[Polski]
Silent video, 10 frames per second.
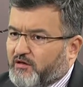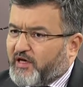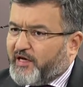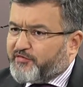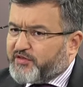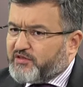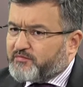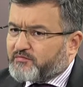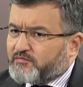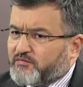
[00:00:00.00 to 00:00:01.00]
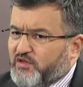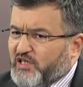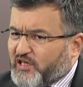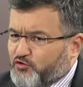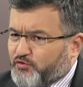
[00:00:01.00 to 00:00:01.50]
EFI
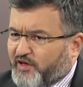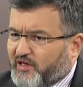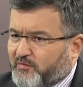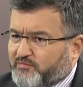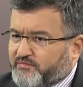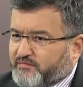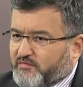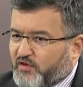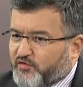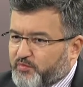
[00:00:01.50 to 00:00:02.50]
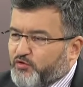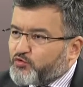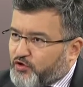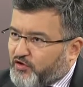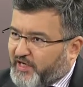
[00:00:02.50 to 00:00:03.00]
nie narzuca nam zbyt
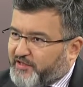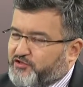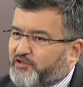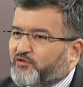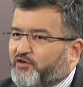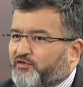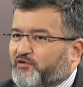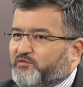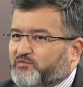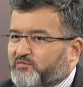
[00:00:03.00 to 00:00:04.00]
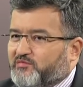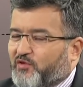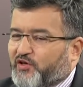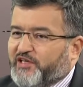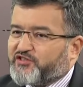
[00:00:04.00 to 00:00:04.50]
dużo ograniczeń. To są
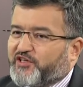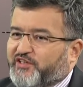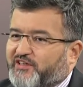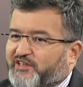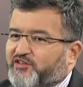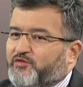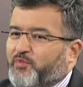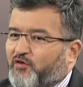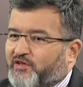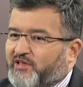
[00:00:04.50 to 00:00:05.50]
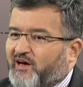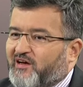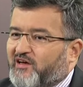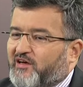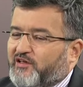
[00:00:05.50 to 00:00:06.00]
ograniczenia takie typowe dla
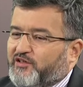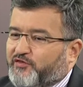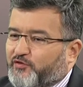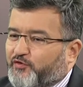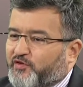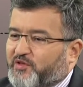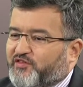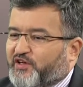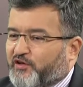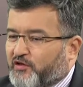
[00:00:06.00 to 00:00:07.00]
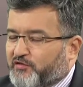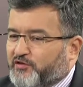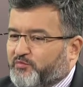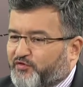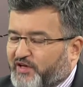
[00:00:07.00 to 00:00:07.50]
instytucji międzynarodowych,
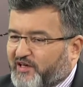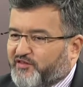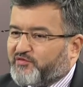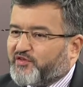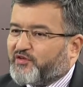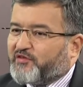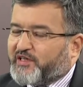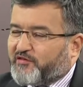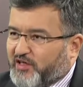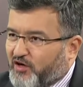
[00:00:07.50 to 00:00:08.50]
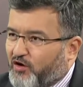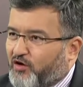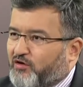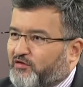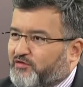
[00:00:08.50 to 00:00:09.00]
typu zakaz inwestowania w
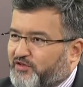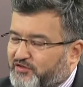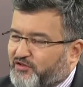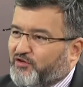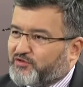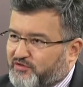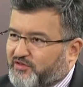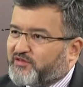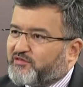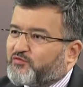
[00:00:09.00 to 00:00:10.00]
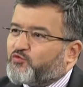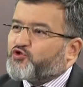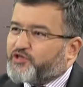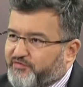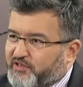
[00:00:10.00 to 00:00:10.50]
alkohol, tytoń, mm,
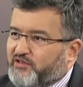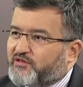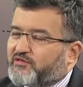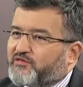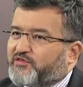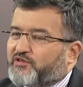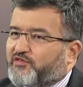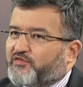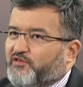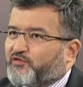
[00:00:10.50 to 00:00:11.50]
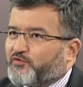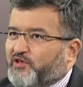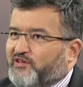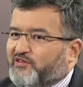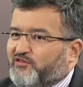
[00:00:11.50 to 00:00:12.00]
używki, więc, więc
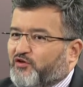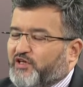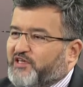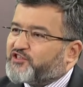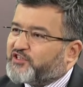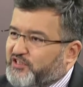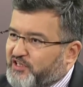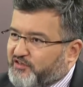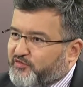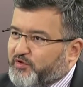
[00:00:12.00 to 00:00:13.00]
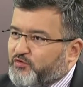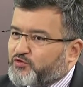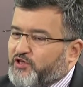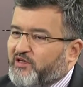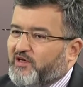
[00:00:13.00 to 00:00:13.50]
tutaj to ograniczenie nie jest zbyt
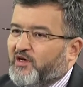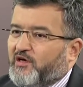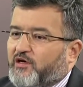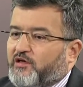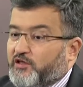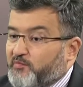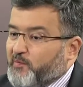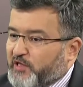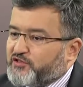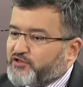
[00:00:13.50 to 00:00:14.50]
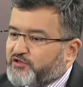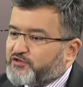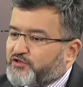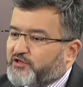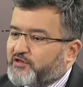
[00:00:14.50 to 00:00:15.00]
duże. E, I mamy nadzieję,
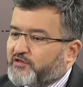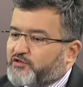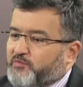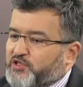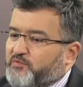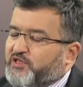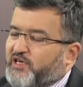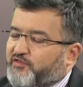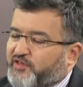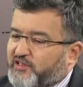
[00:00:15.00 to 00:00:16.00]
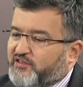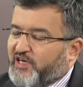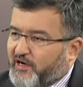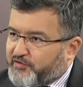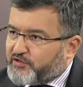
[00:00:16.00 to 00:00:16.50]
że, że będziemy w stanie
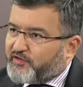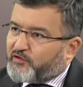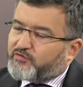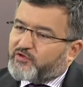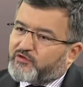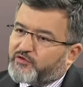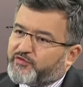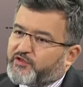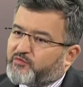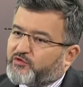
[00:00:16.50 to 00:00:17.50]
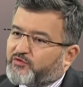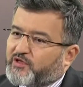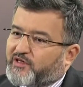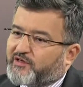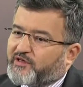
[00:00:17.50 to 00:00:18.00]
trafić zarówno do firm,
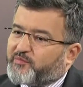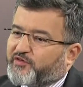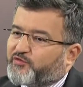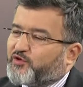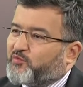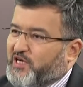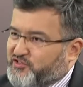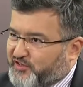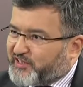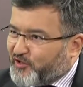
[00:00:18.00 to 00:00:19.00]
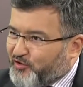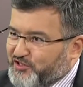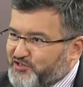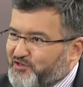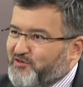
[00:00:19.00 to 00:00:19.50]
które reprezentują branżę
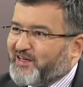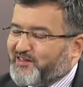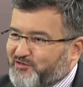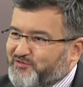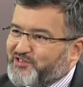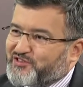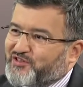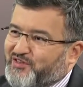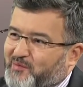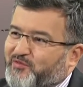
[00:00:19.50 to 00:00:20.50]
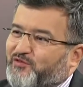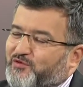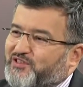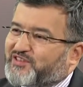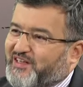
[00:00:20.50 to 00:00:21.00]
technologiczną, ale również do
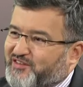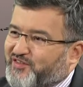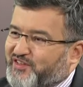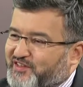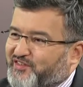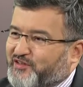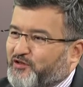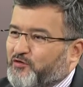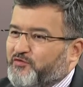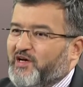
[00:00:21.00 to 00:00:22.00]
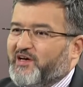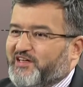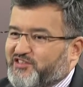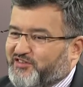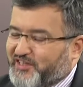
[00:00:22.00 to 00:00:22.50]
absolutnie tradycyjnych sektorów,
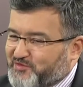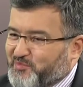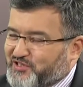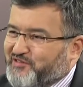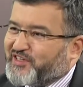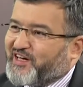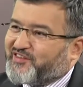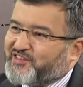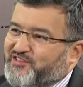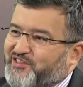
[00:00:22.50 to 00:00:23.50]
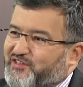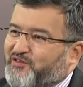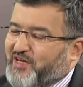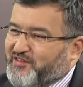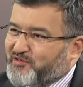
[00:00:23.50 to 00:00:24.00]
gdzie też można wykazać się
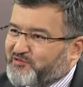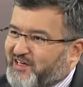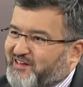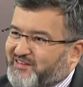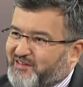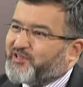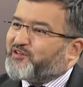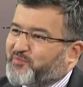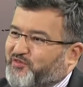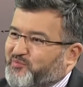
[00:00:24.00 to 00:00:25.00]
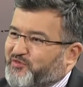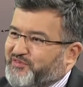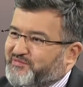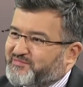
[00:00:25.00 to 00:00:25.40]
innowacją na, na wiele sposobów.